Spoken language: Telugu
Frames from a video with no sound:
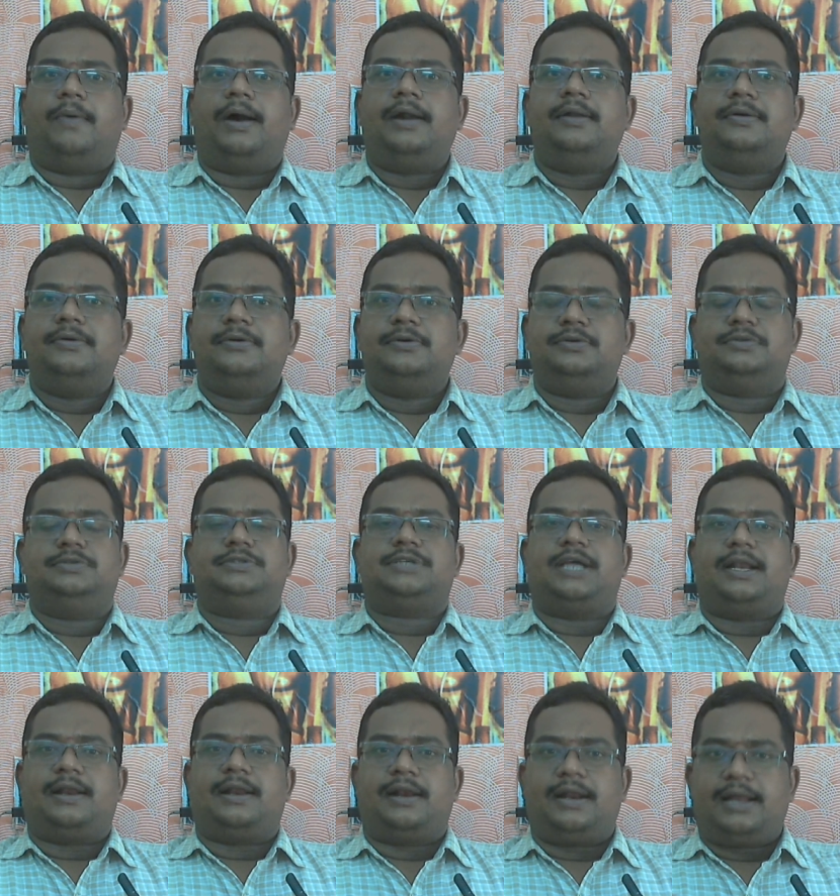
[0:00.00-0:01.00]
వాళ్ళు
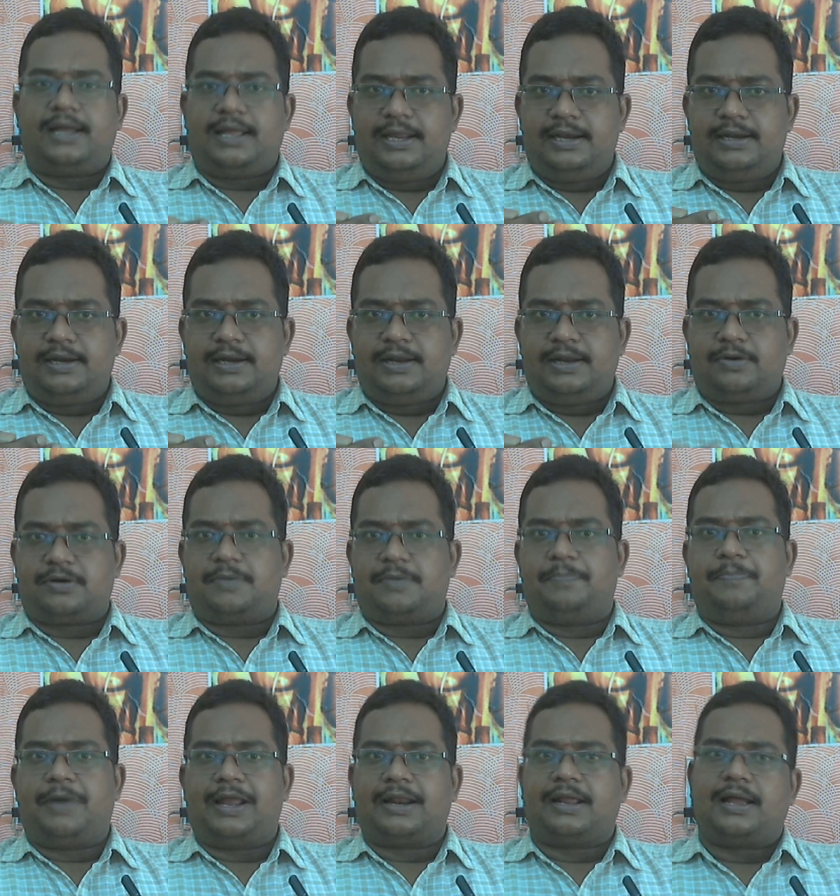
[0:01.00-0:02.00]
జనరల్గా ఏంటంటే ఒక
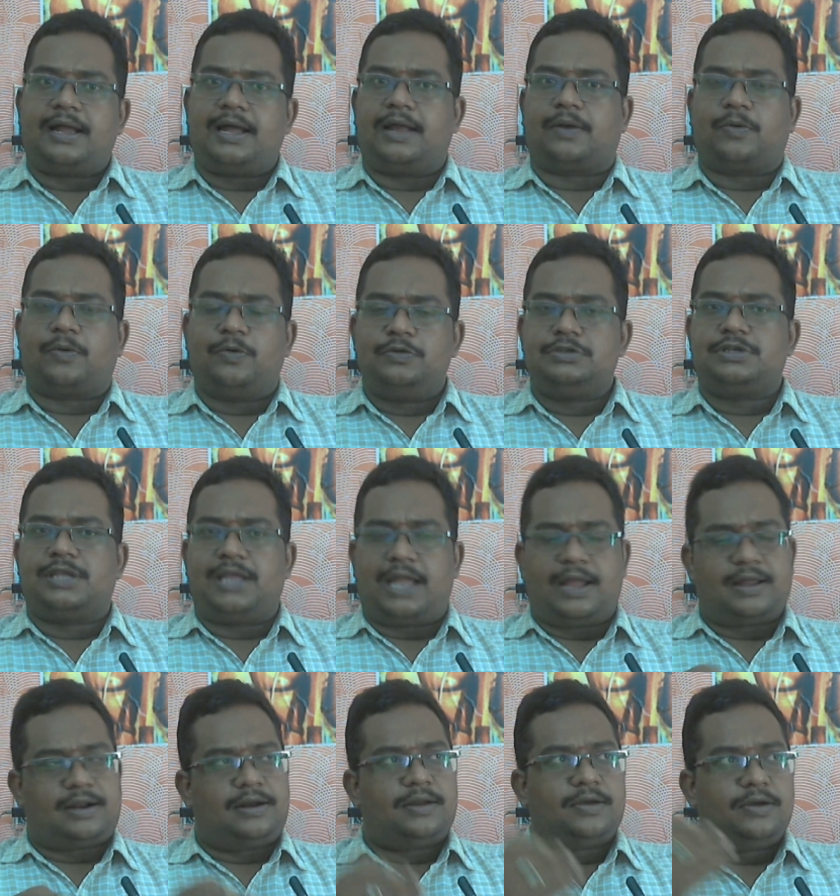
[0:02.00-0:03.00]
బల్క్గా రోజుకి
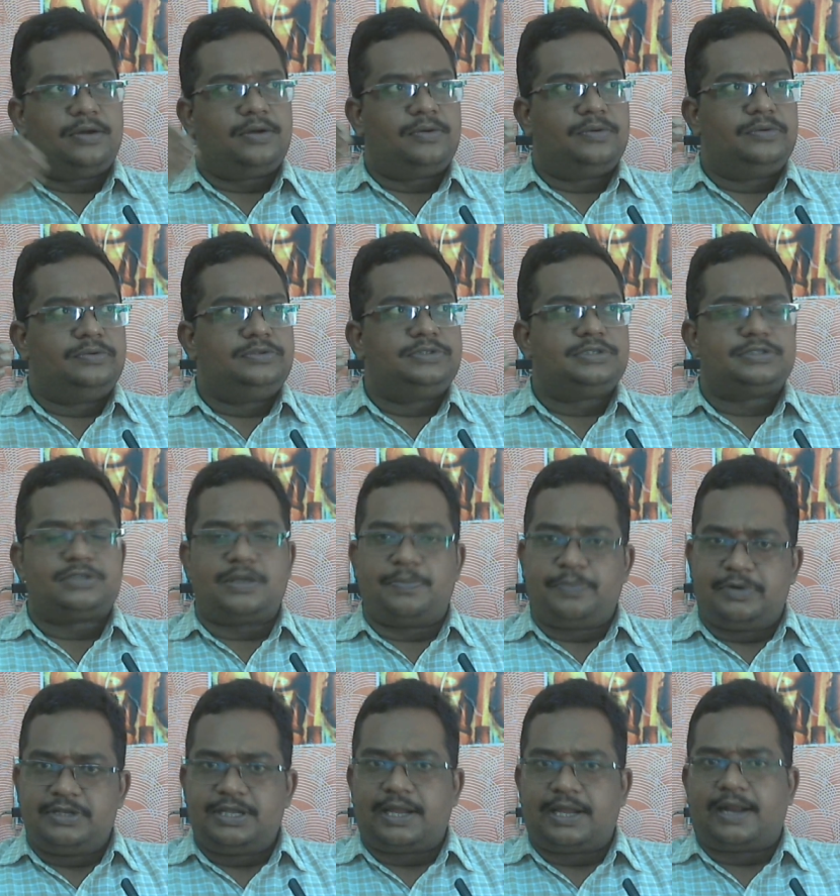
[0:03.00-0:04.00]
అక్కడ ఉంచి
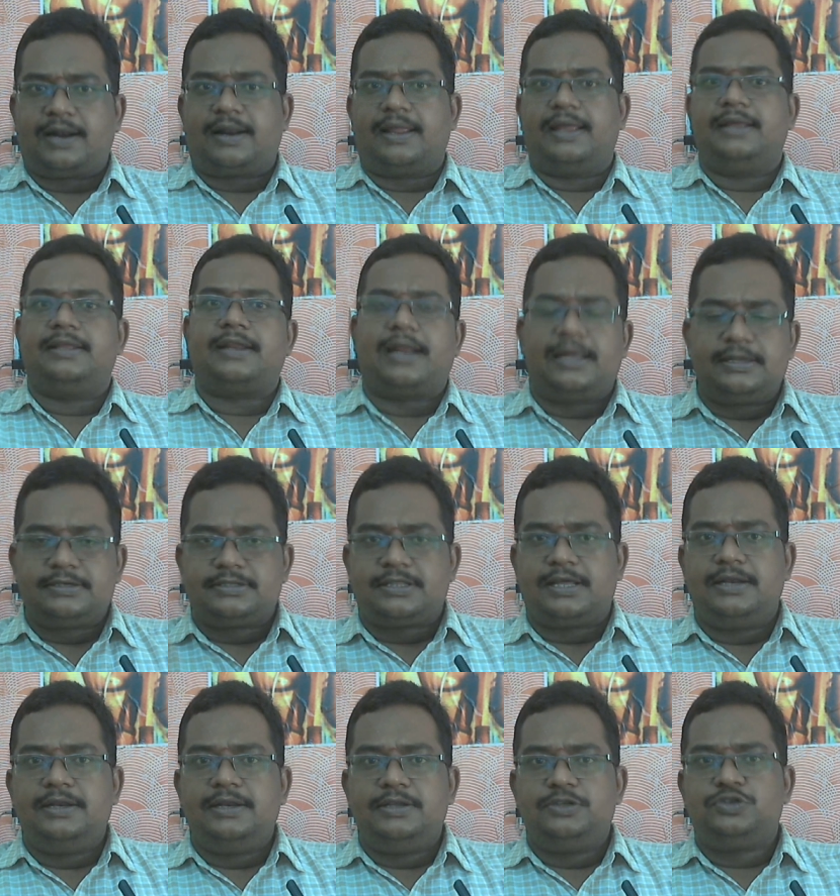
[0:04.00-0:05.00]
సపోజ్ ఎక్కడ
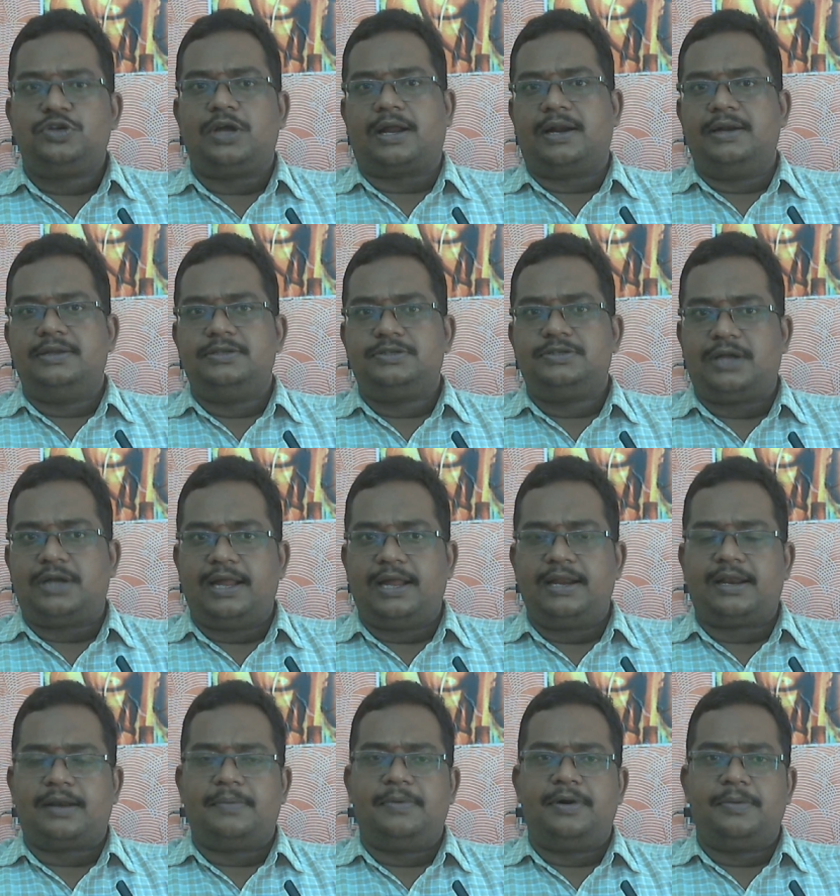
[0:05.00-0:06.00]
రాజస్థాన్ నుంచో అక్కడ నుంచో
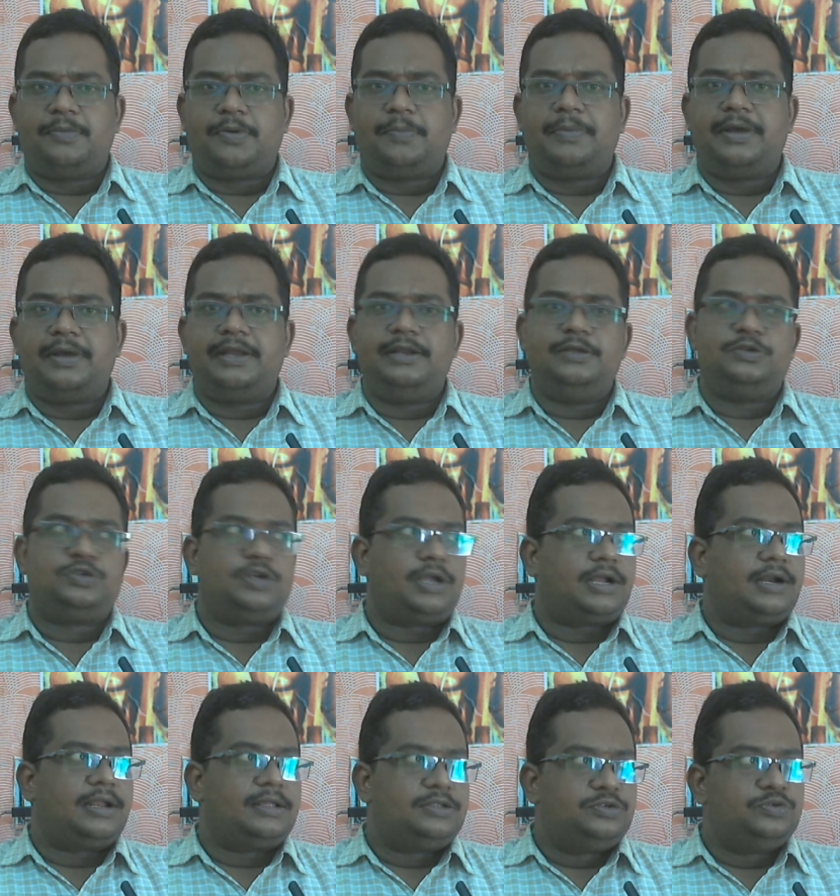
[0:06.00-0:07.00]
హైదరాబాద్ ముంబై నుంచో
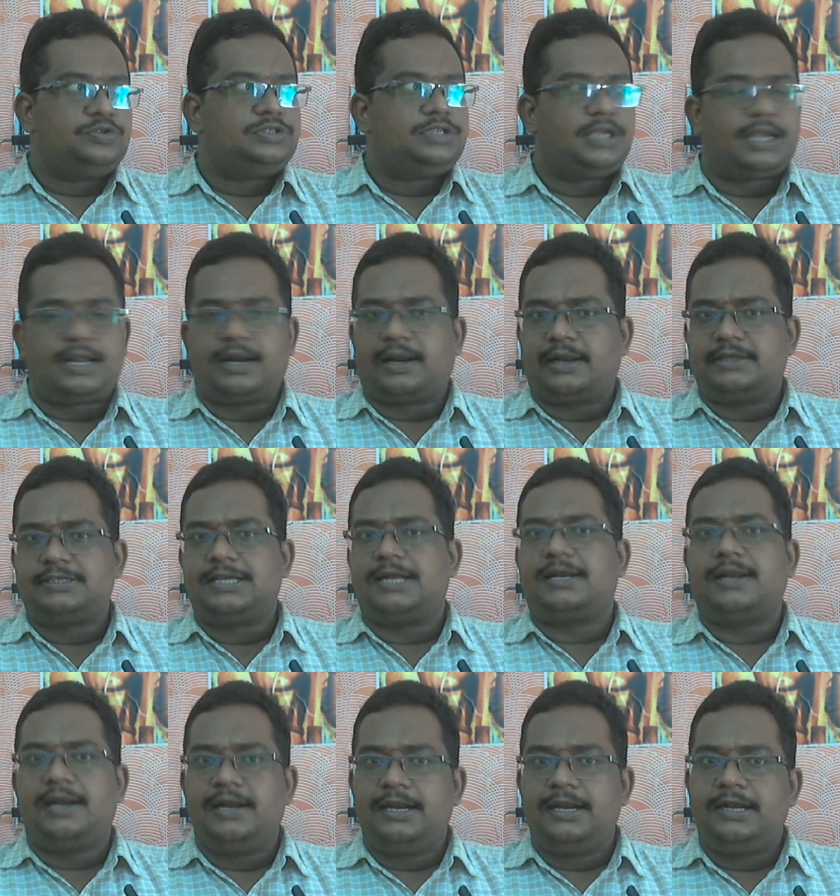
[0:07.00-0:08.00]
ఇక్కడ చూసి ఇక్కడ
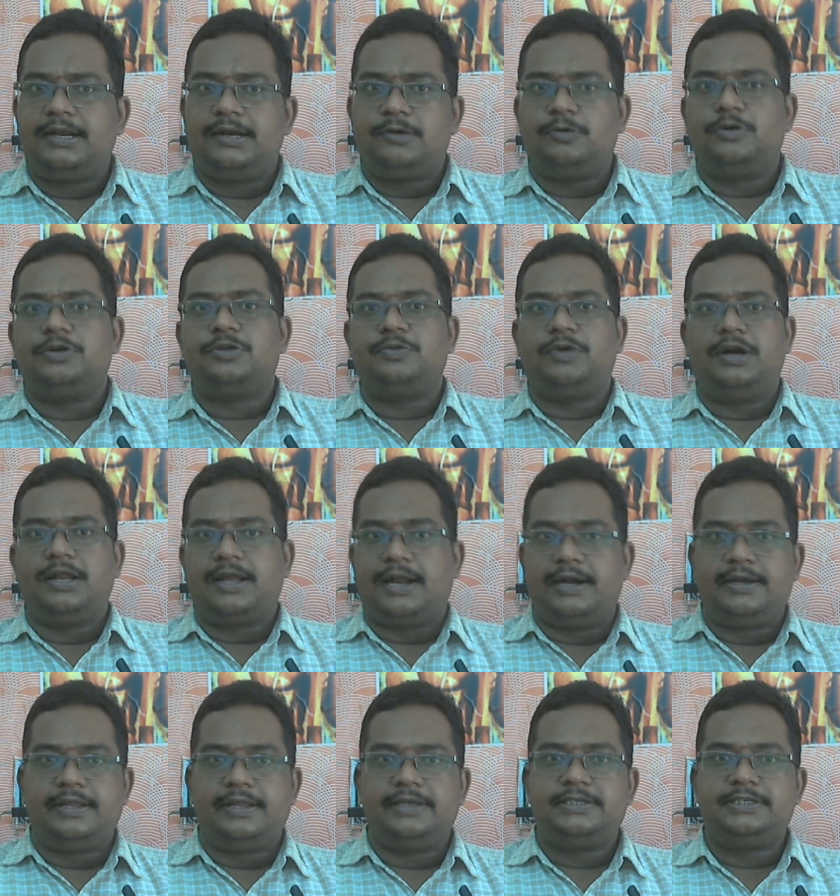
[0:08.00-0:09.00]
రిసార్ట్ అనేటటువంటిది వాళ్ళు
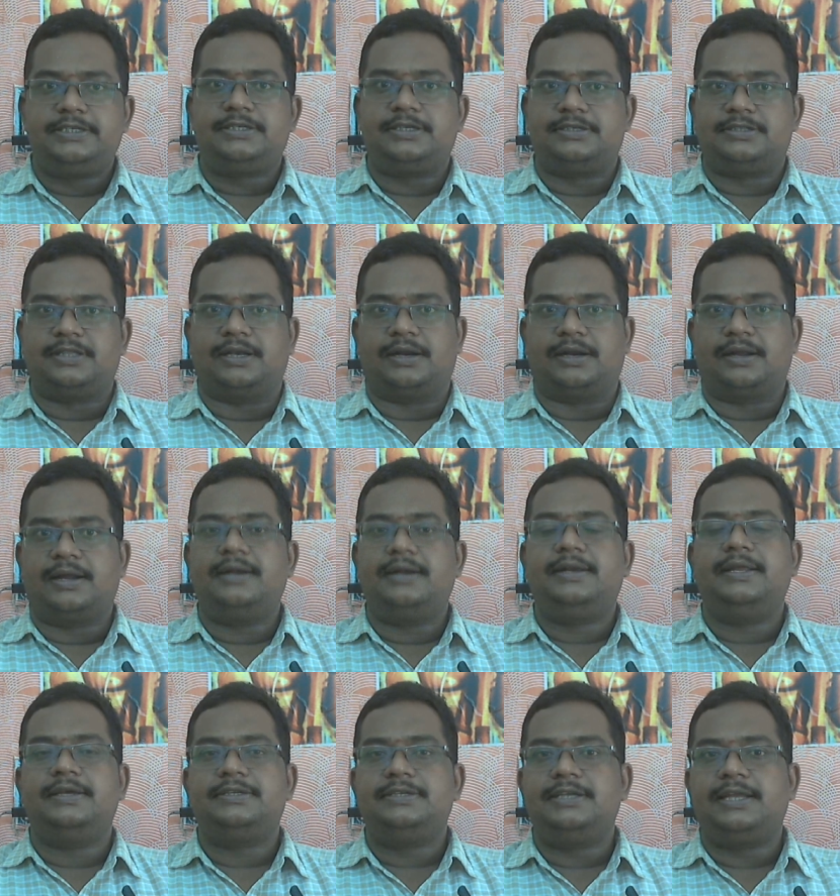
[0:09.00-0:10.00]
కట్టేసి చేస్తారు
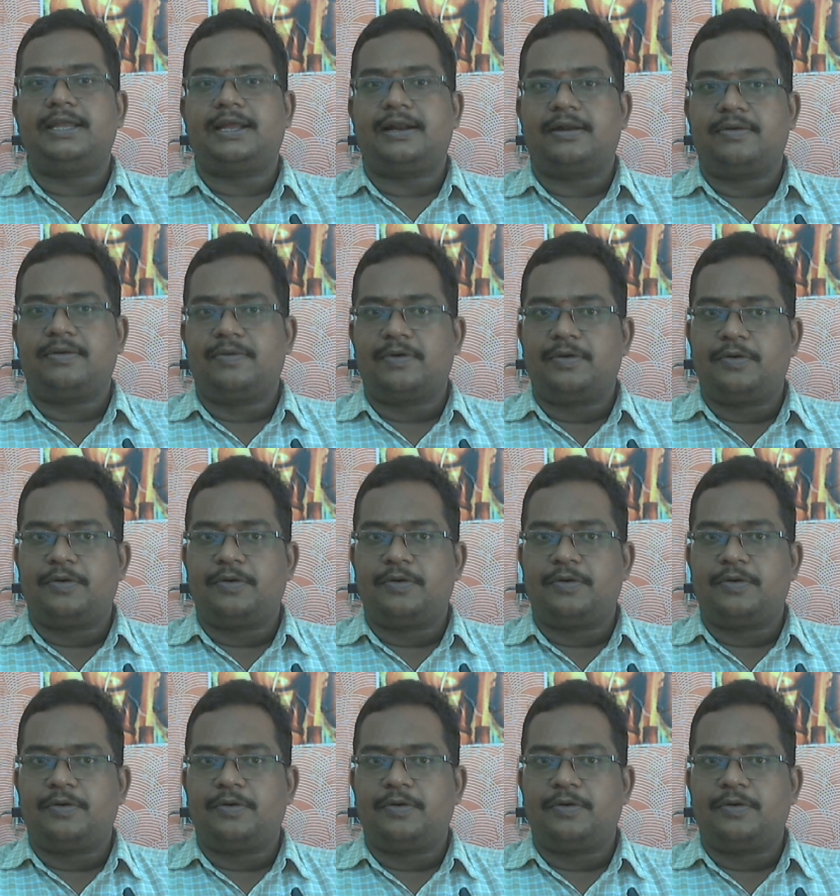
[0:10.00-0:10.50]
కట్టేసి ఇక్కడ